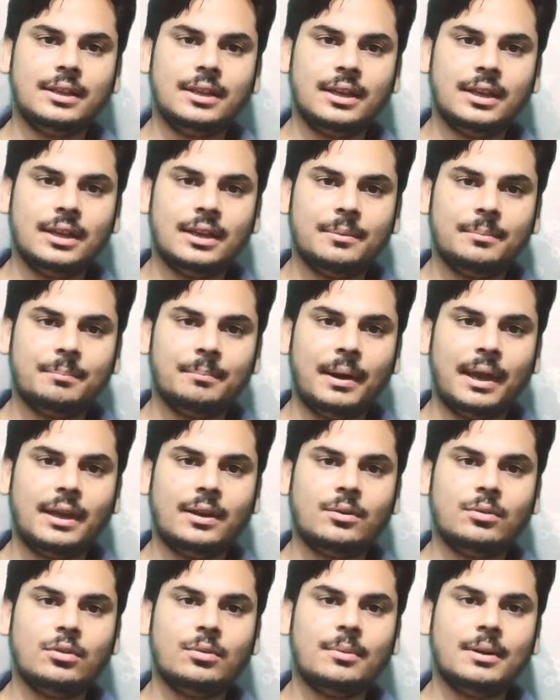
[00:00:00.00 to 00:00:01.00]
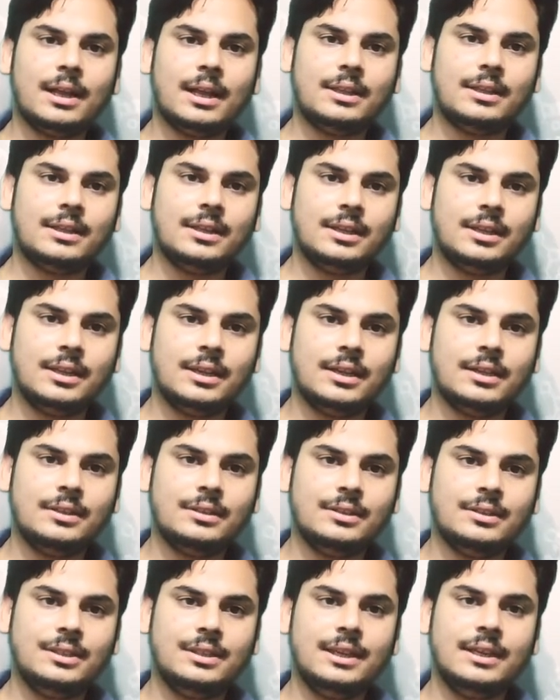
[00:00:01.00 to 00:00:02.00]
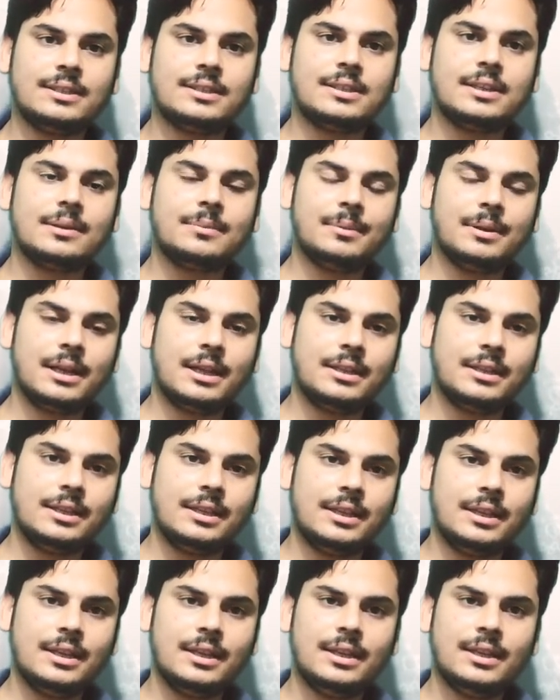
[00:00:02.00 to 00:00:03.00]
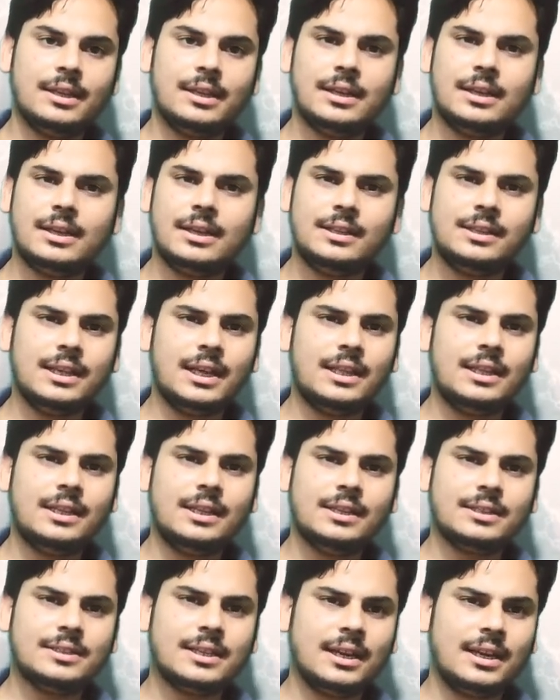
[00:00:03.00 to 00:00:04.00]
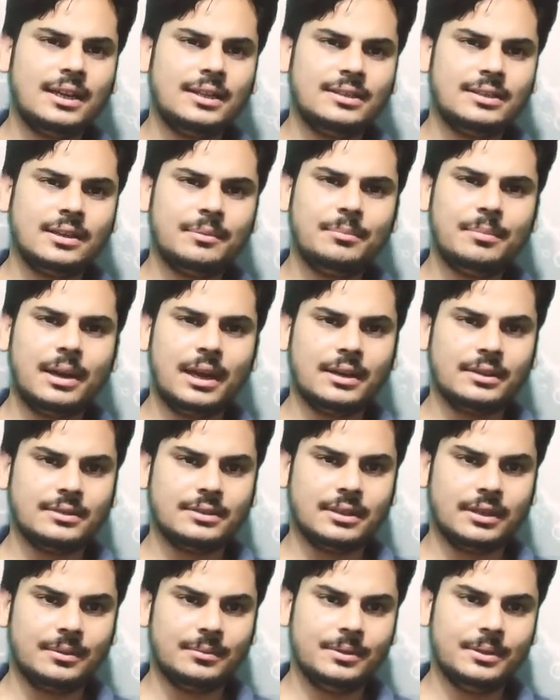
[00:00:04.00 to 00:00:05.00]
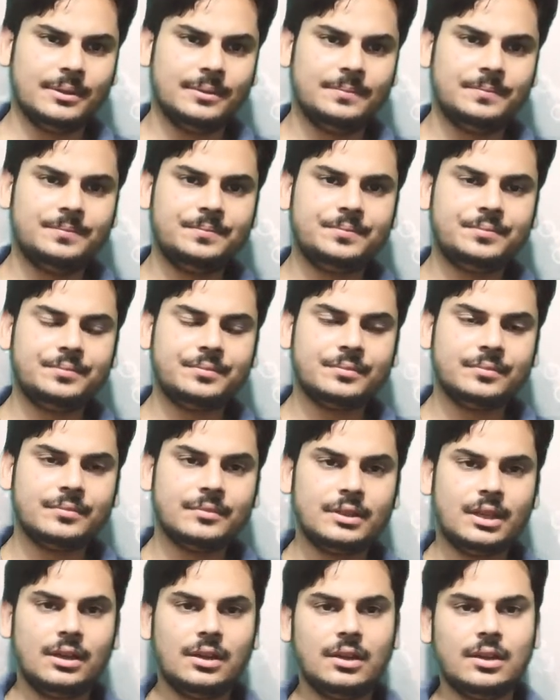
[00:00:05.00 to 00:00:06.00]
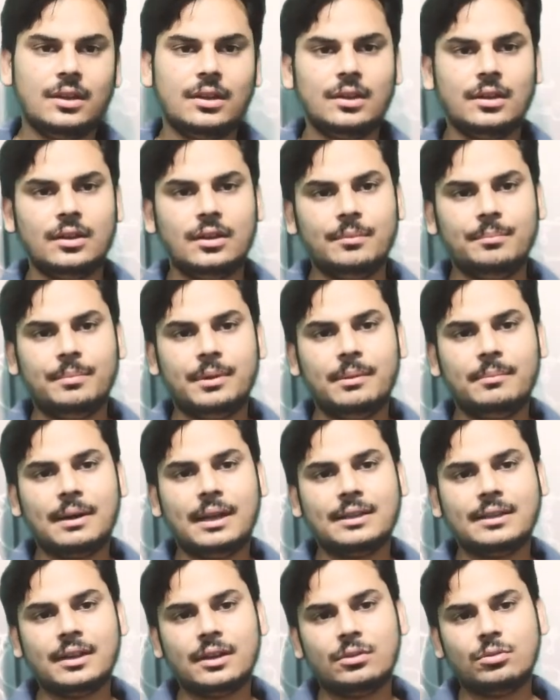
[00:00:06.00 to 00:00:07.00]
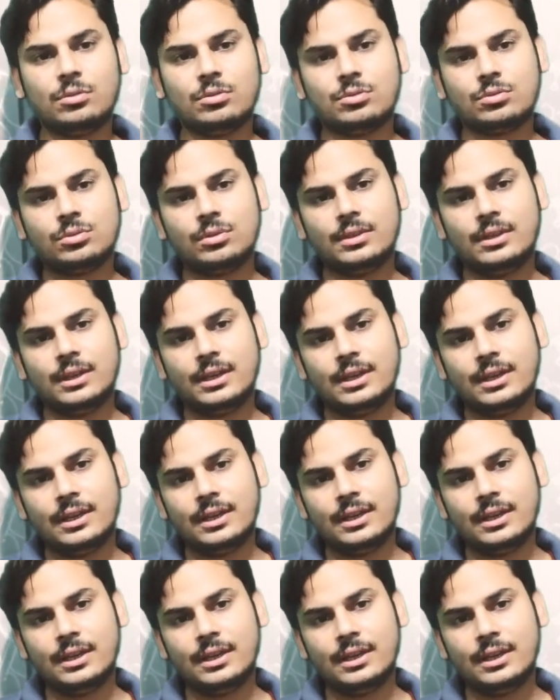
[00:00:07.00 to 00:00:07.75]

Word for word: है माइक्रो बनाती है जीएसके बनाती है इत्यादि ये सारे इसके ब्रांड्स नेम हैं फिर बात करें दोस्तों ये